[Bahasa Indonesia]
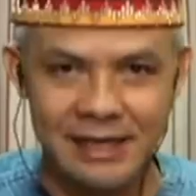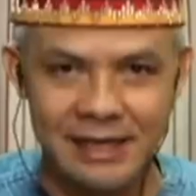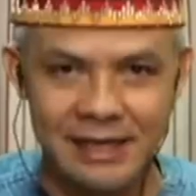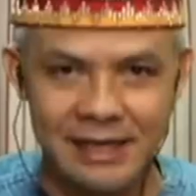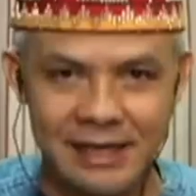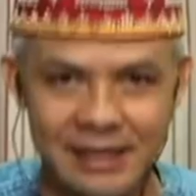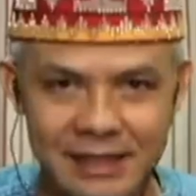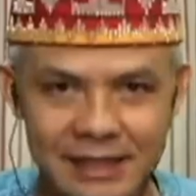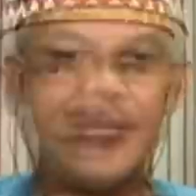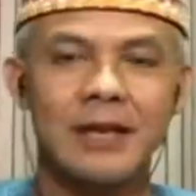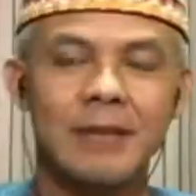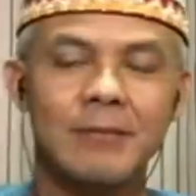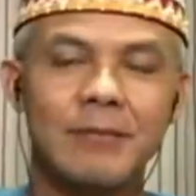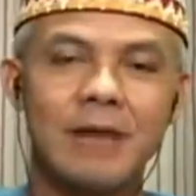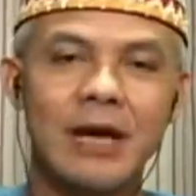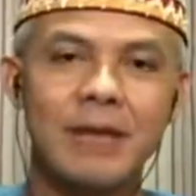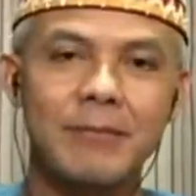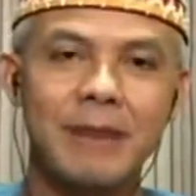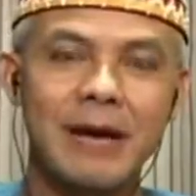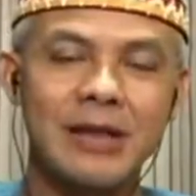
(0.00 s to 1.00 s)

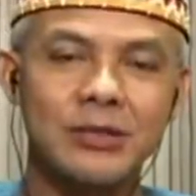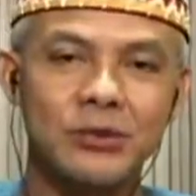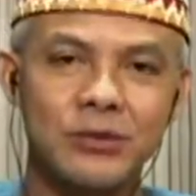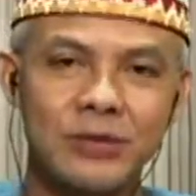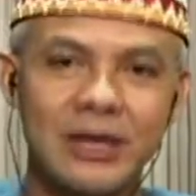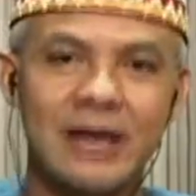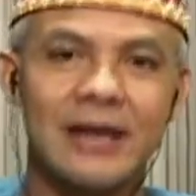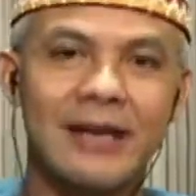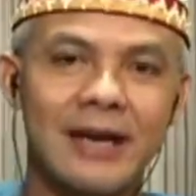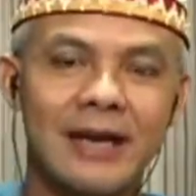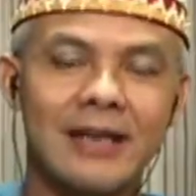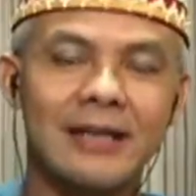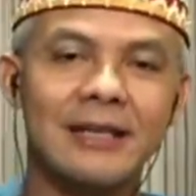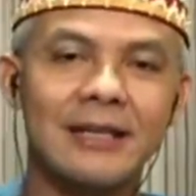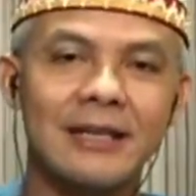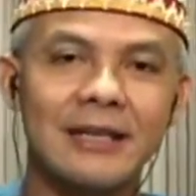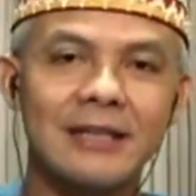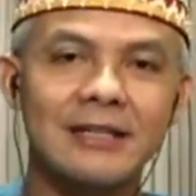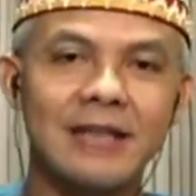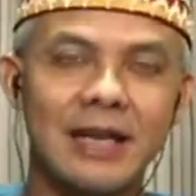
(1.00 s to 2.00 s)
Kirimkan pasukan
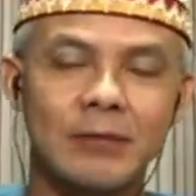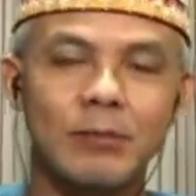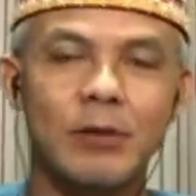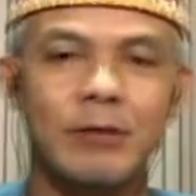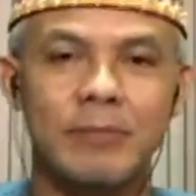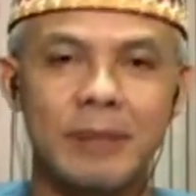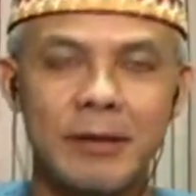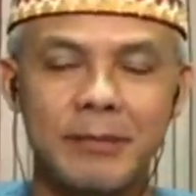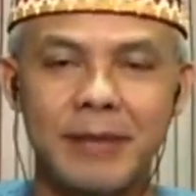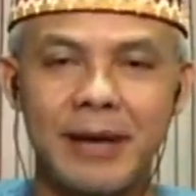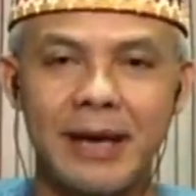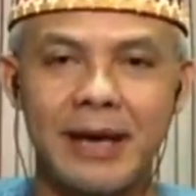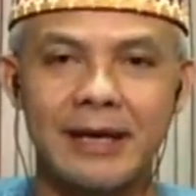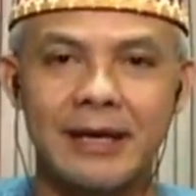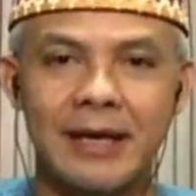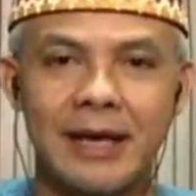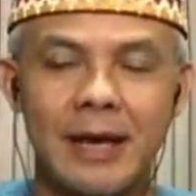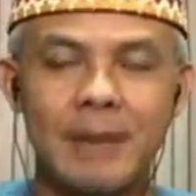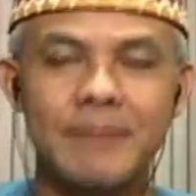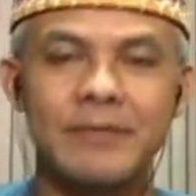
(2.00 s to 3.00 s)
hari ini, Satpol PP
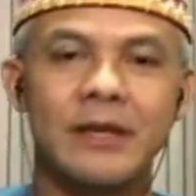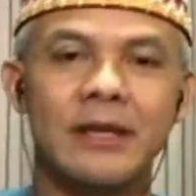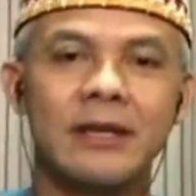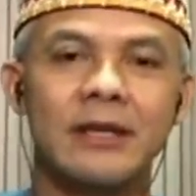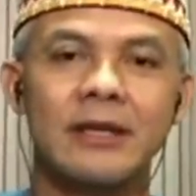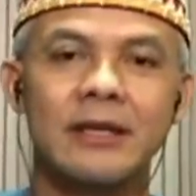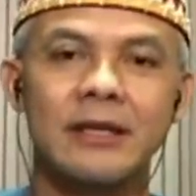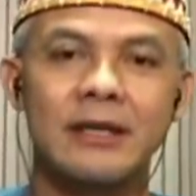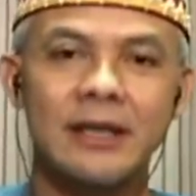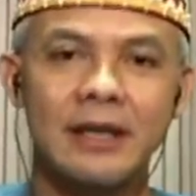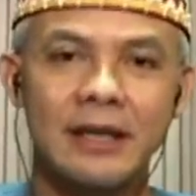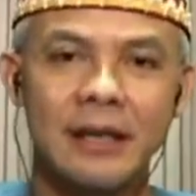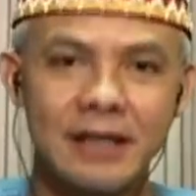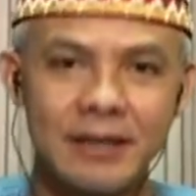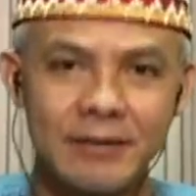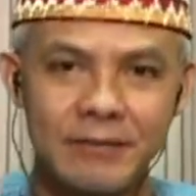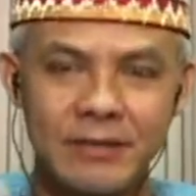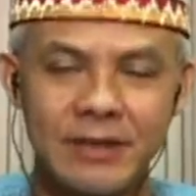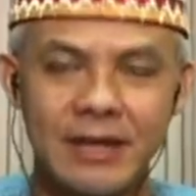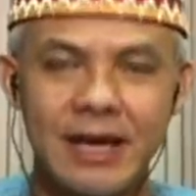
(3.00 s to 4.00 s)
Anda,
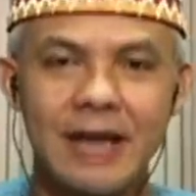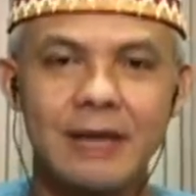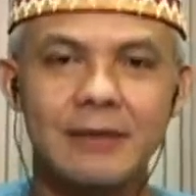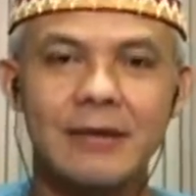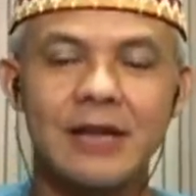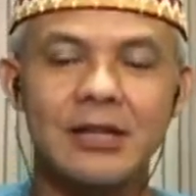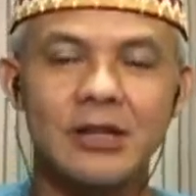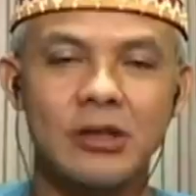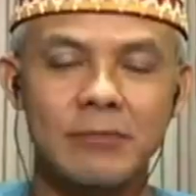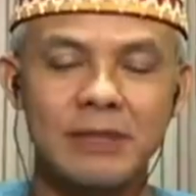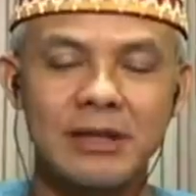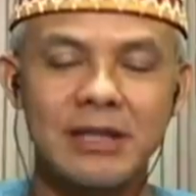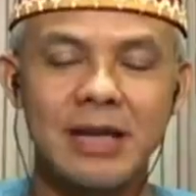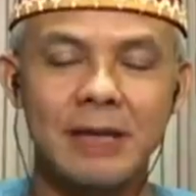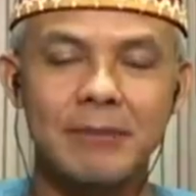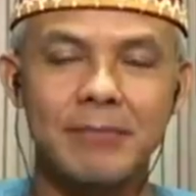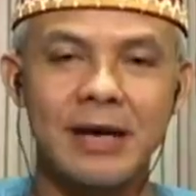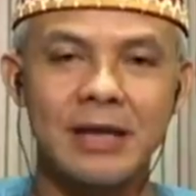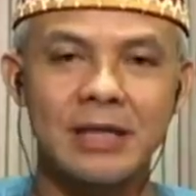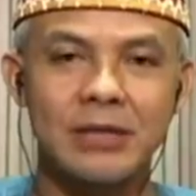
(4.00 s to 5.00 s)
kirimkan atau minta
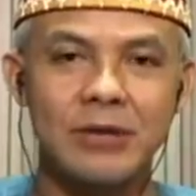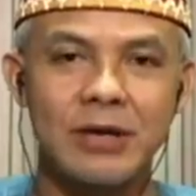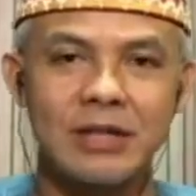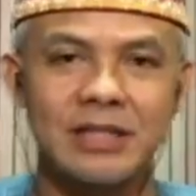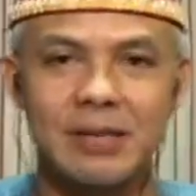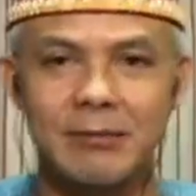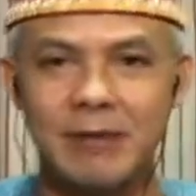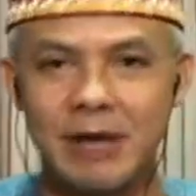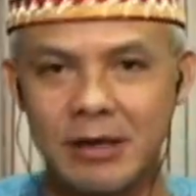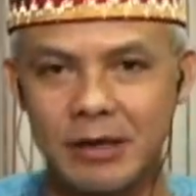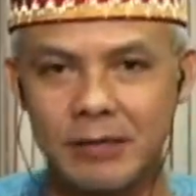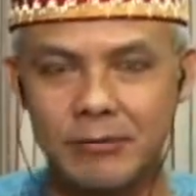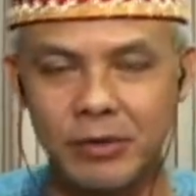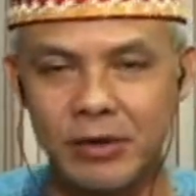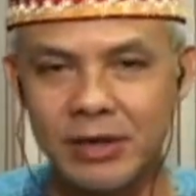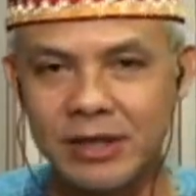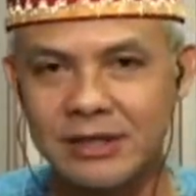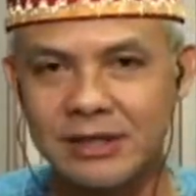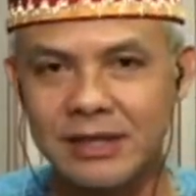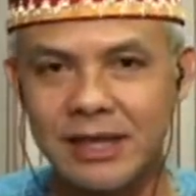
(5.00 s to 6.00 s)
bantuan sama
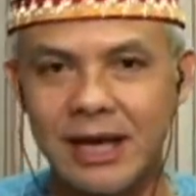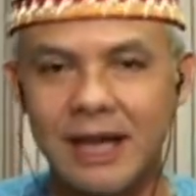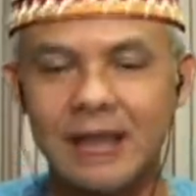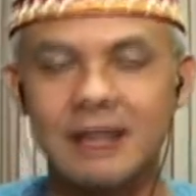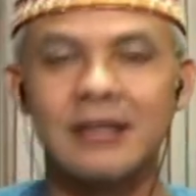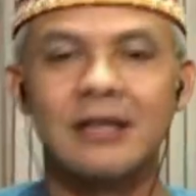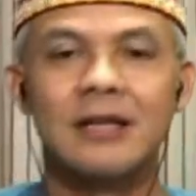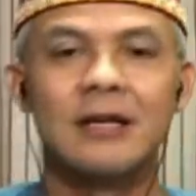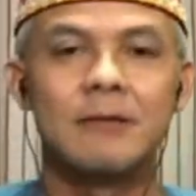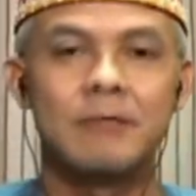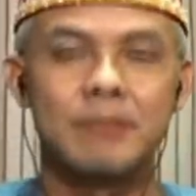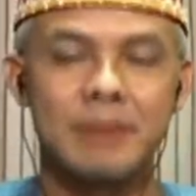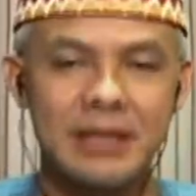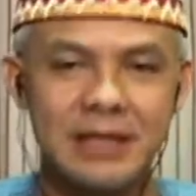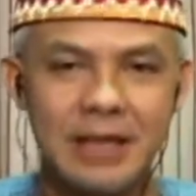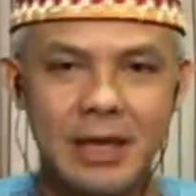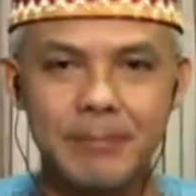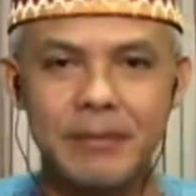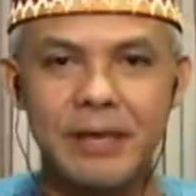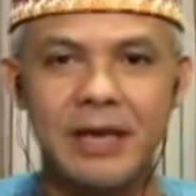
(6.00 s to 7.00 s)
kepolisian,
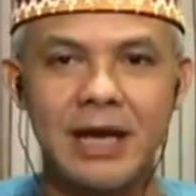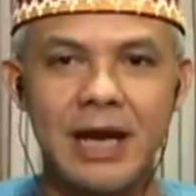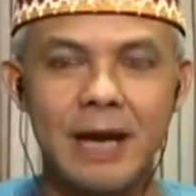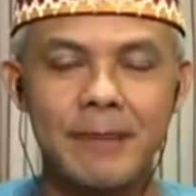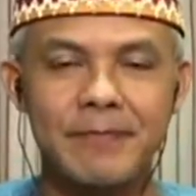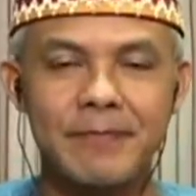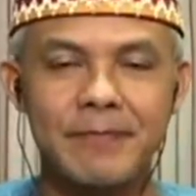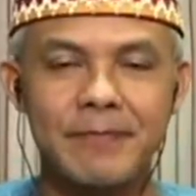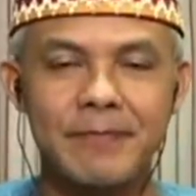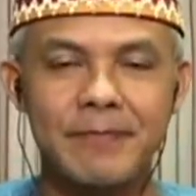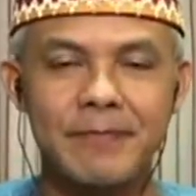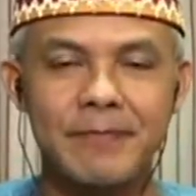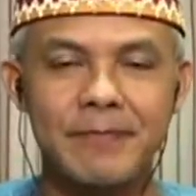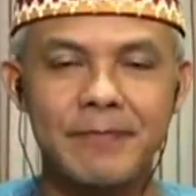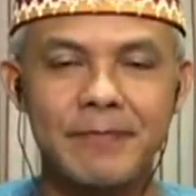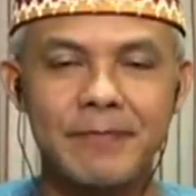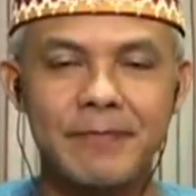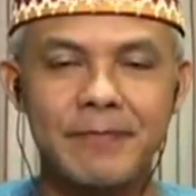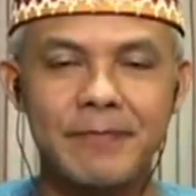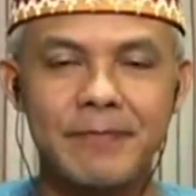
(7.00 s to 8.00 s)
minta backup
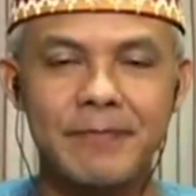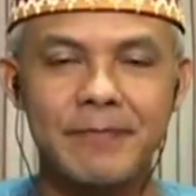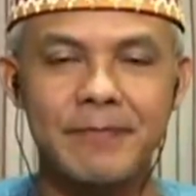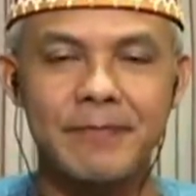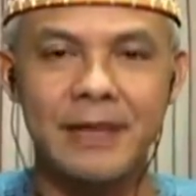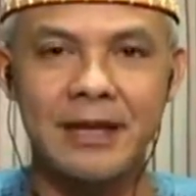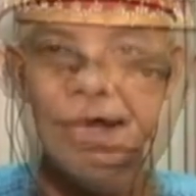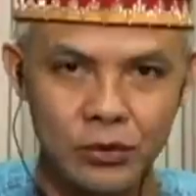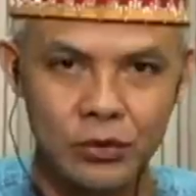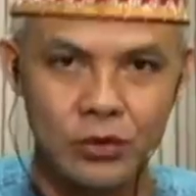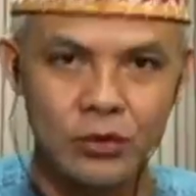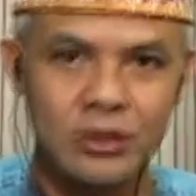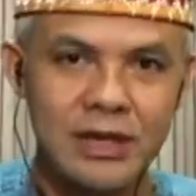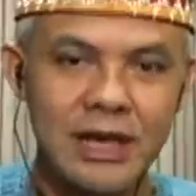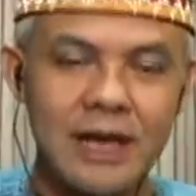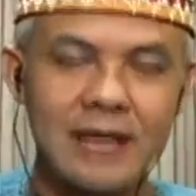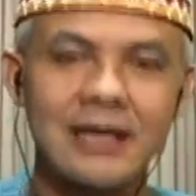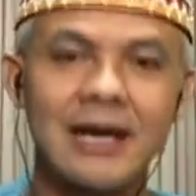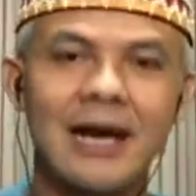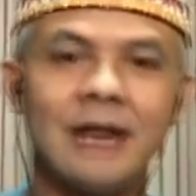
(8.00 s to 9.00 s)
TNI, suruh
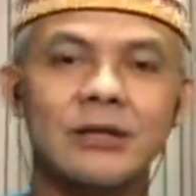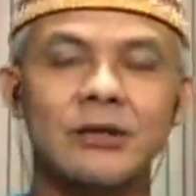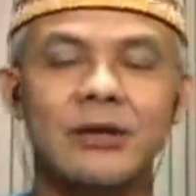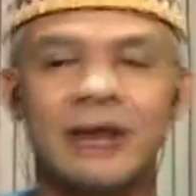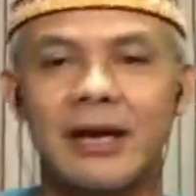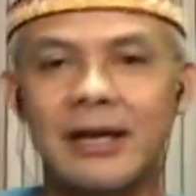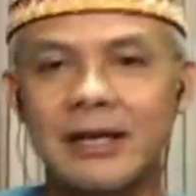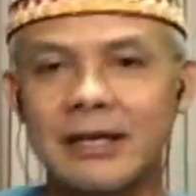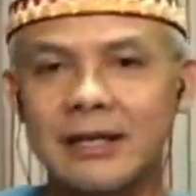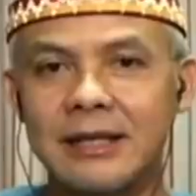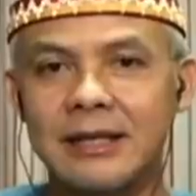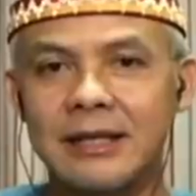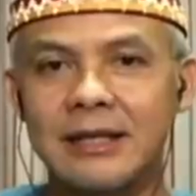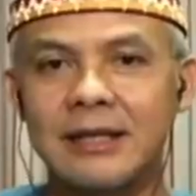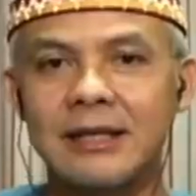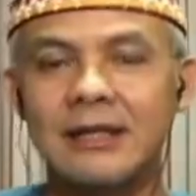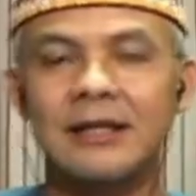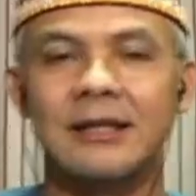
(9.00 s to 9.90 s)
dia diatur hari ini,